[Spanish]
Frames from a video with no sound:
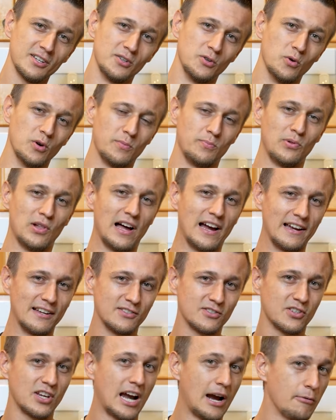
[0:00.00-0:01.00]
haría. Si
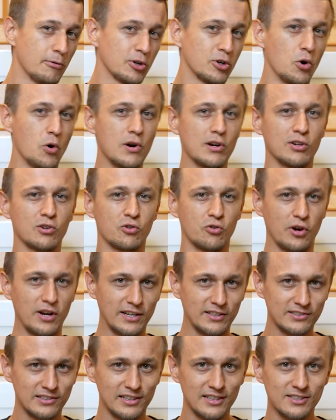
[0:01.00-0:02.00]
necesitara un nuevo
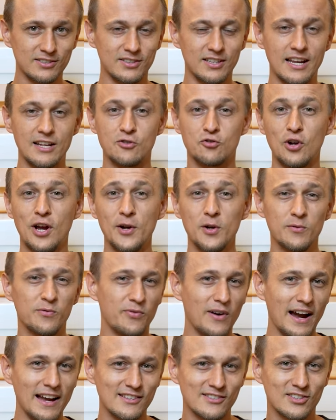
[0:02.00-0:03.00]
electrodoméstico,
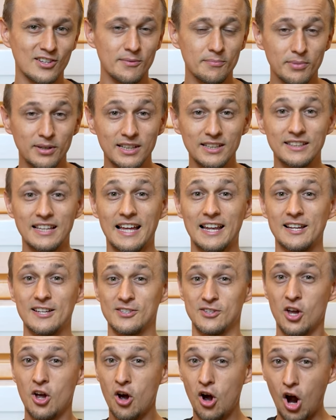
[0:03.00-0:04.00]
entraría a Craigslist y
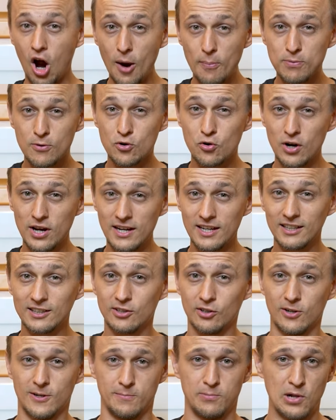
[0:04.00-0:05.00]
buscaría a alguien que
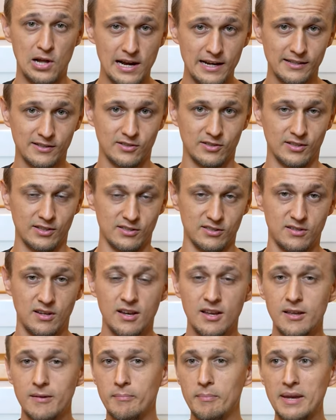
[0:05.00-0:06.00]
esté mejorando su
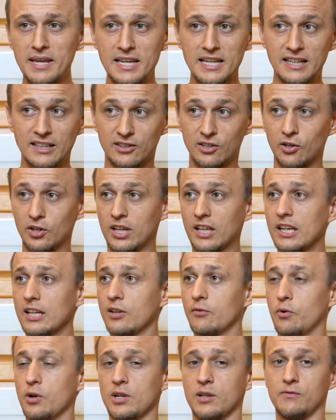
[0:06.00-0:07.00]
electrodoméstico. Es
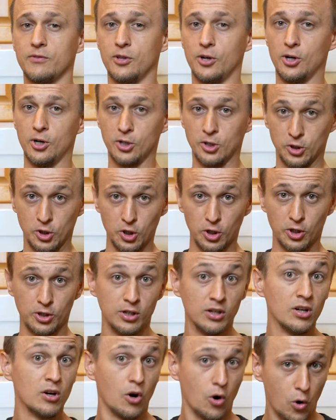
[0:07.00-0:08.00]
decir, que se están
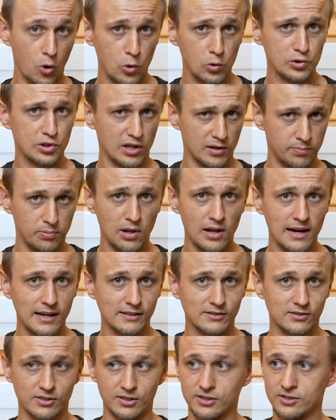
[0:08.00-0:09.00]
deshaciendo de un
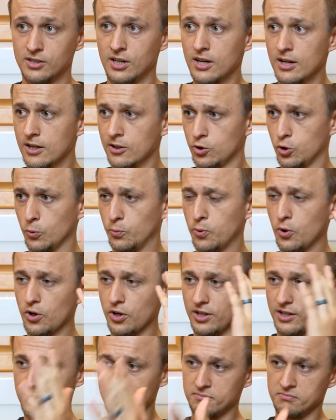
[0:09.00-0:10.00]
electrodoméstico viejo
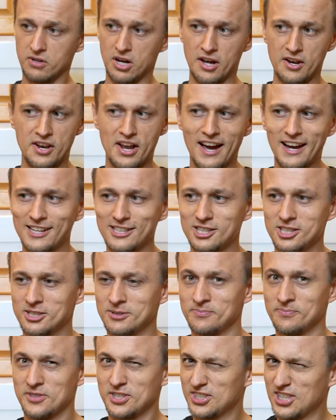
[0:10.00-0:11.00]
pero en buen estado para
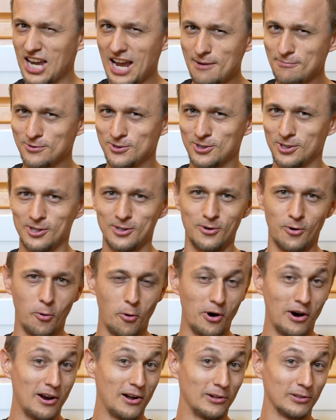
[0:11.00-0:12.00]
instalar un Samsung
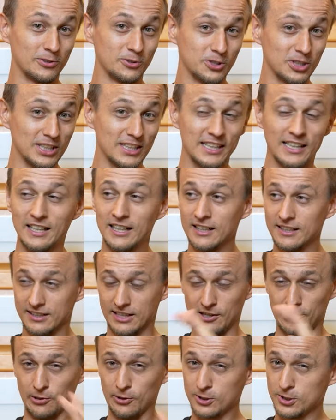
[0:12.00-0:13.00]
o LG que
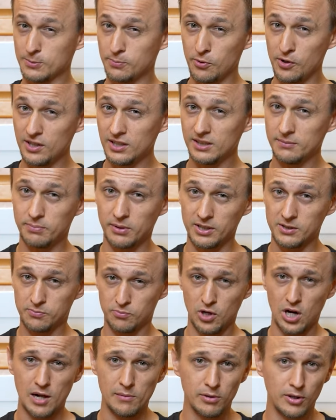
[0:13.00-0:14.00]
se vea
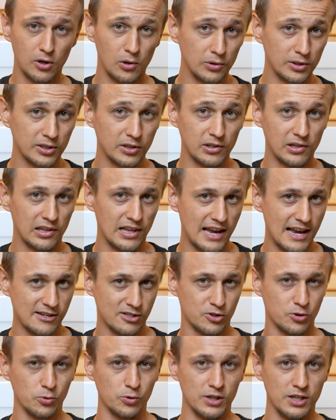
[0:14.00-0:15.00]
bonito, pero que
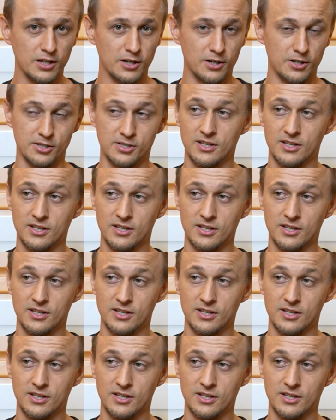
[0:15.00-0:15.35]
probablemente durará